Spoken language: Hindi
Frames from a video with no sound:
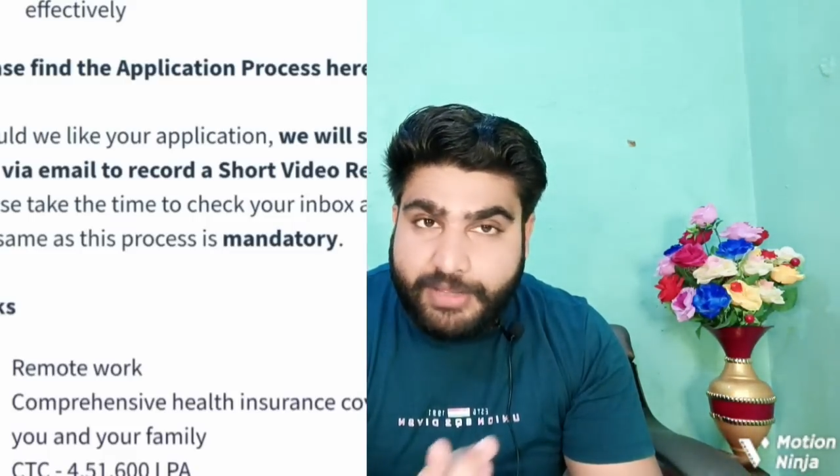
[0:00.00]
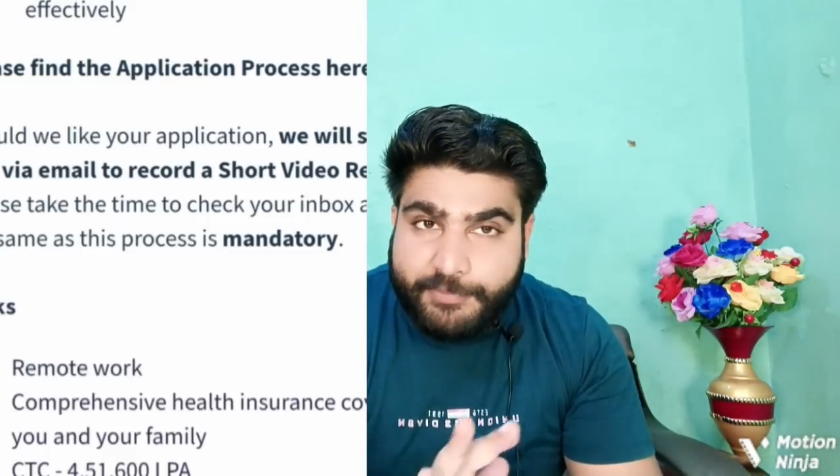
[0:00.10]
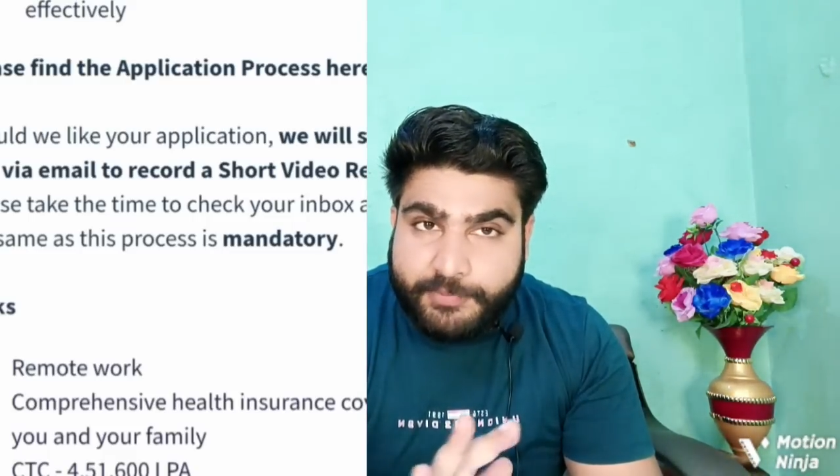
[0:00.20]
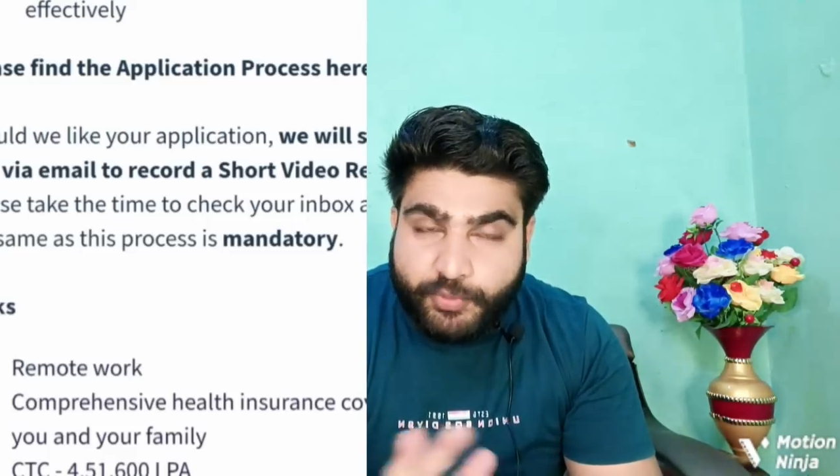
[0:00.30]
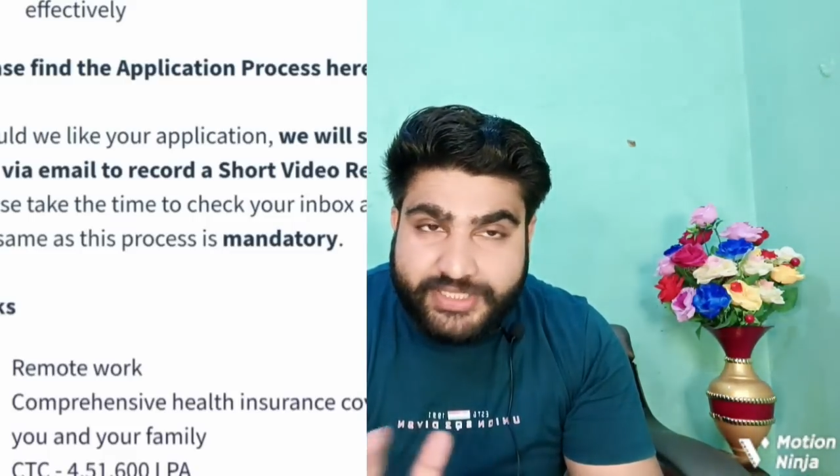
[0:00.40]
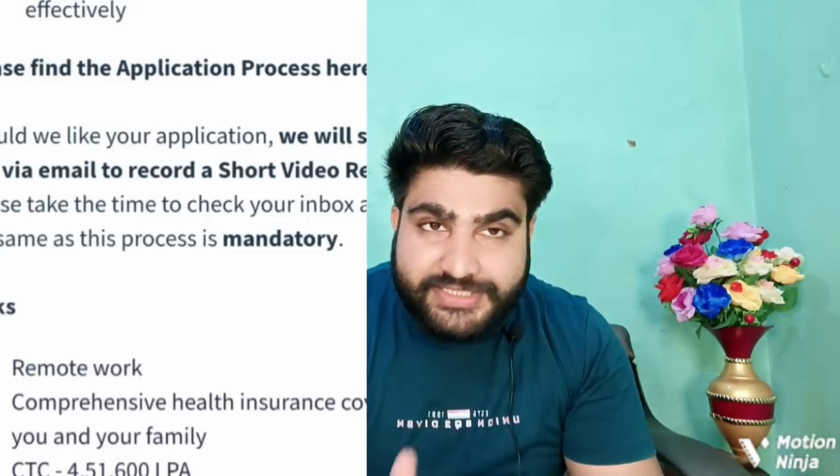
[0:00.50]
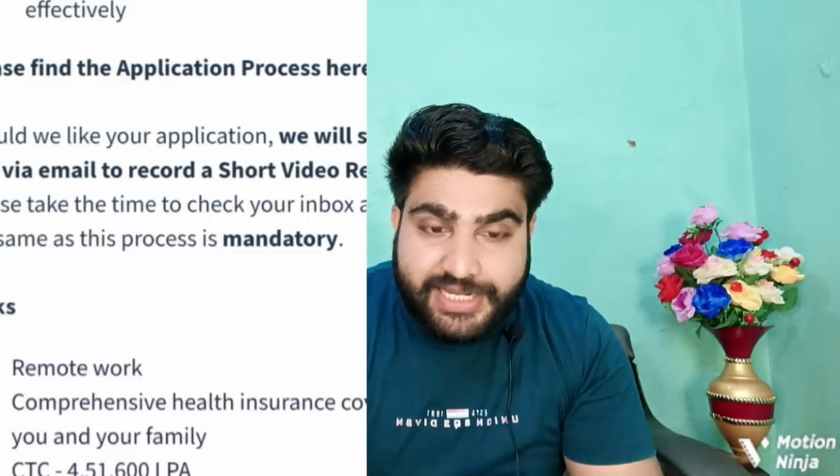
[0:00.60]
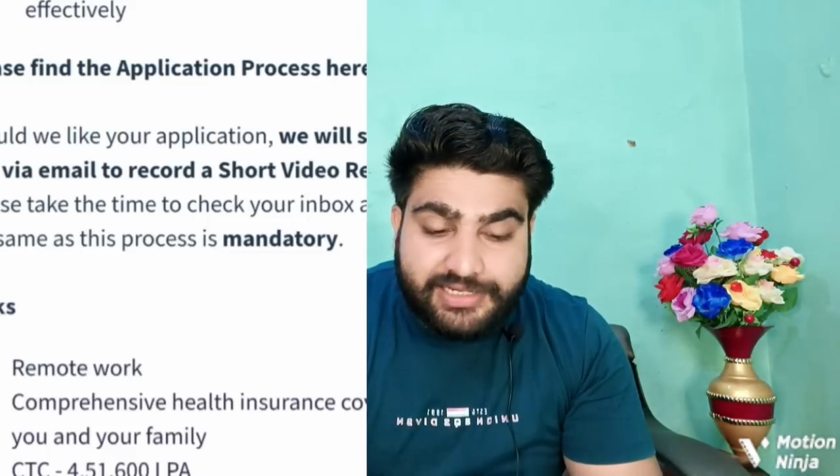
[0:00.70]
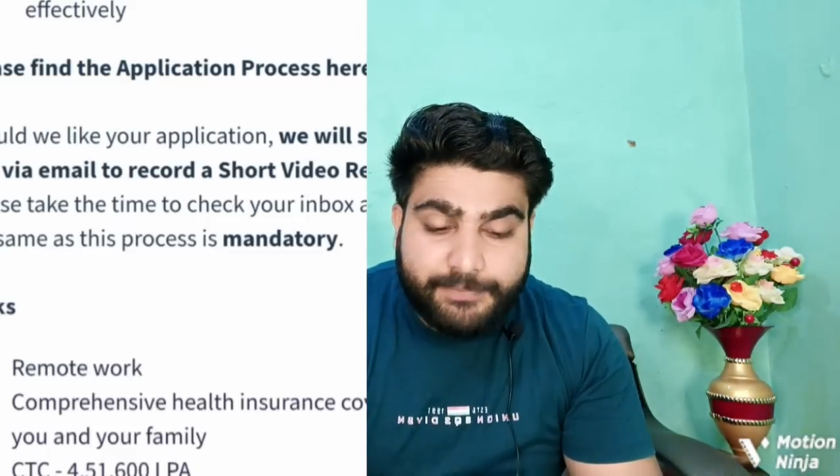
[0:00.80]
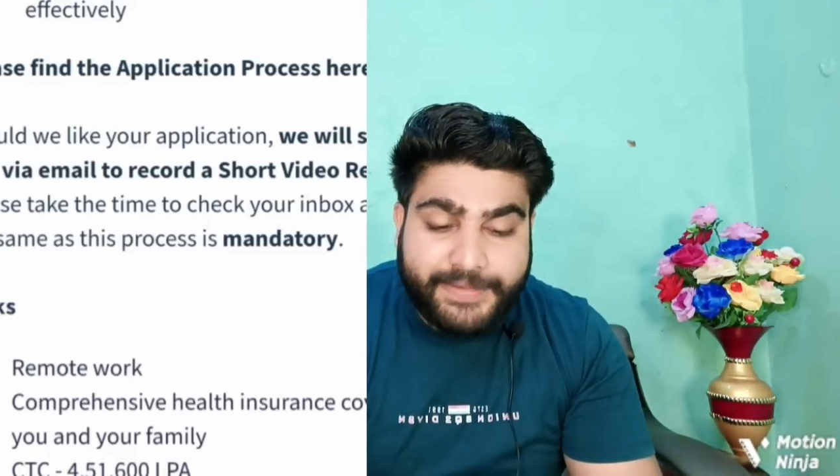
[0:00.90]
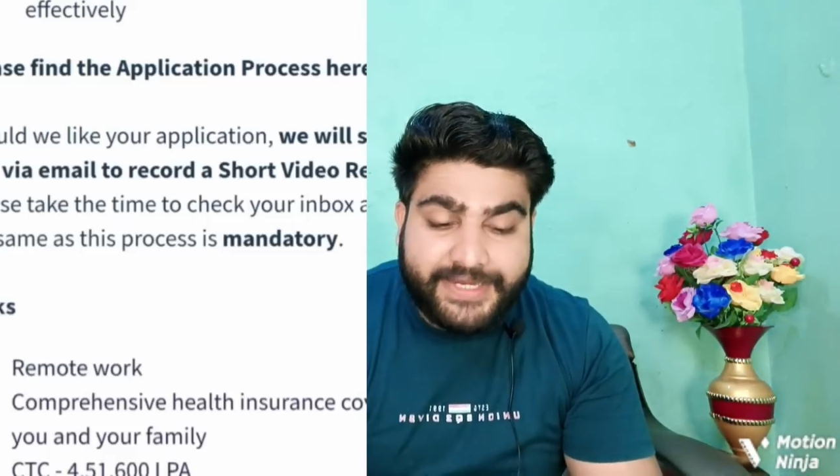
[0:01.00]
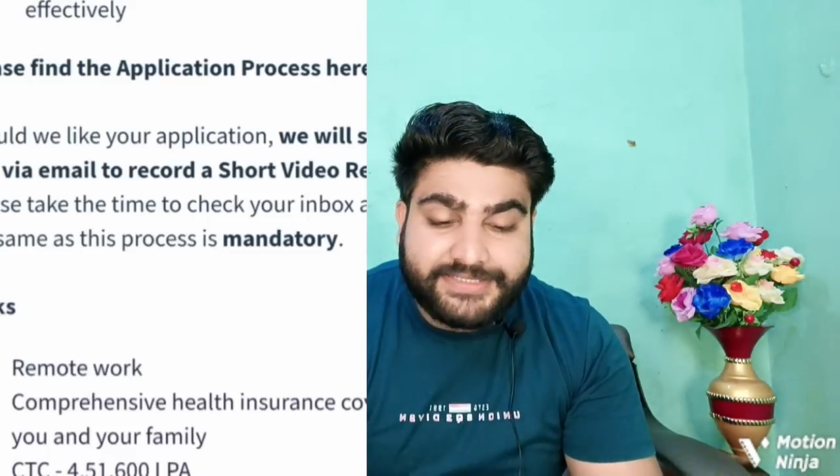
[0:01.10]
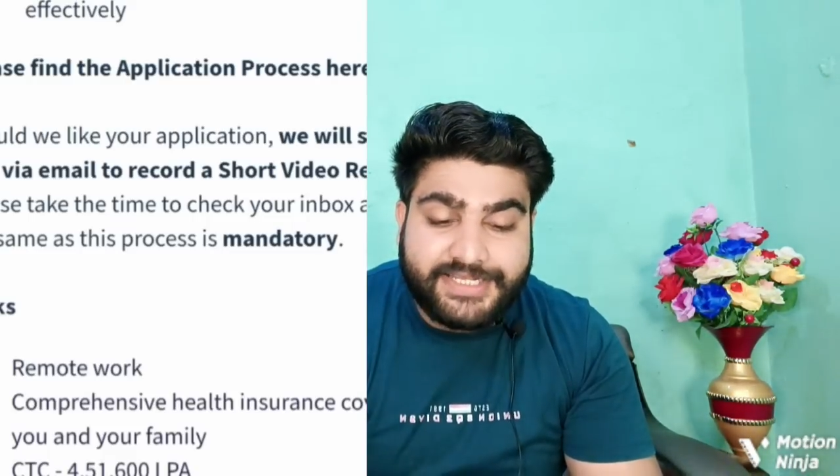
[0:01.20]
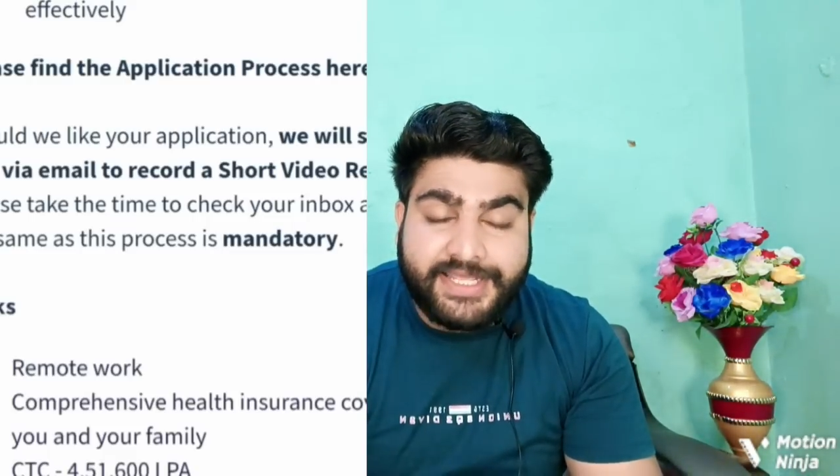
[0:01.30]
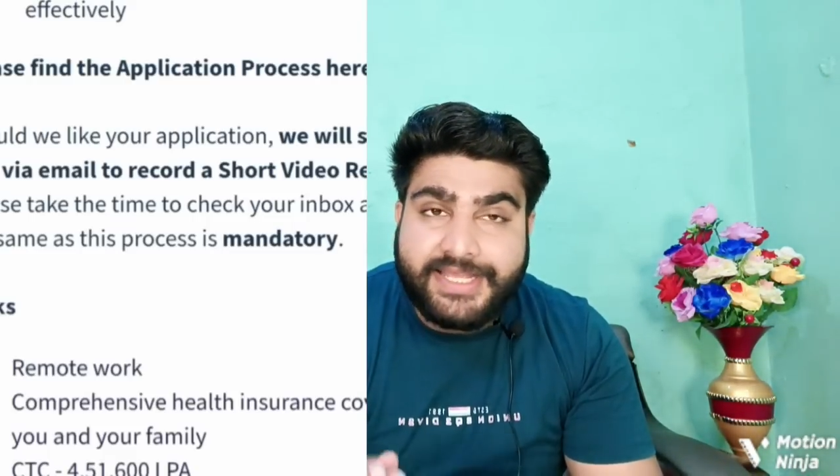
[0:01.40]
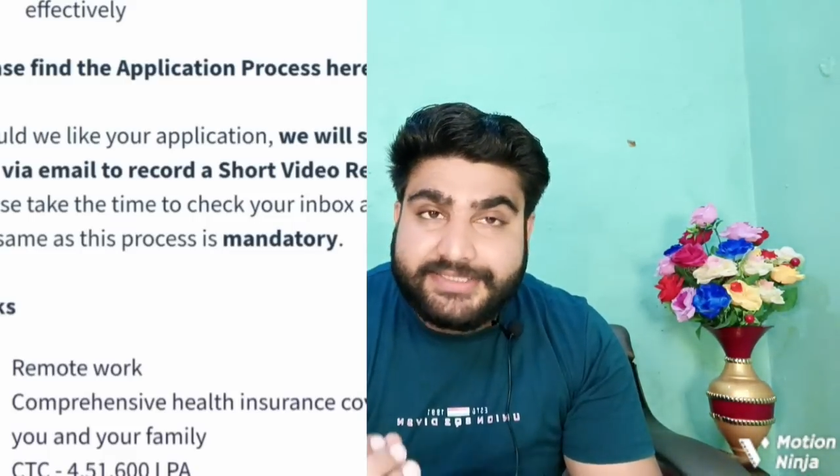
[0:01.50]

आपका पूरे साल का पैकेज है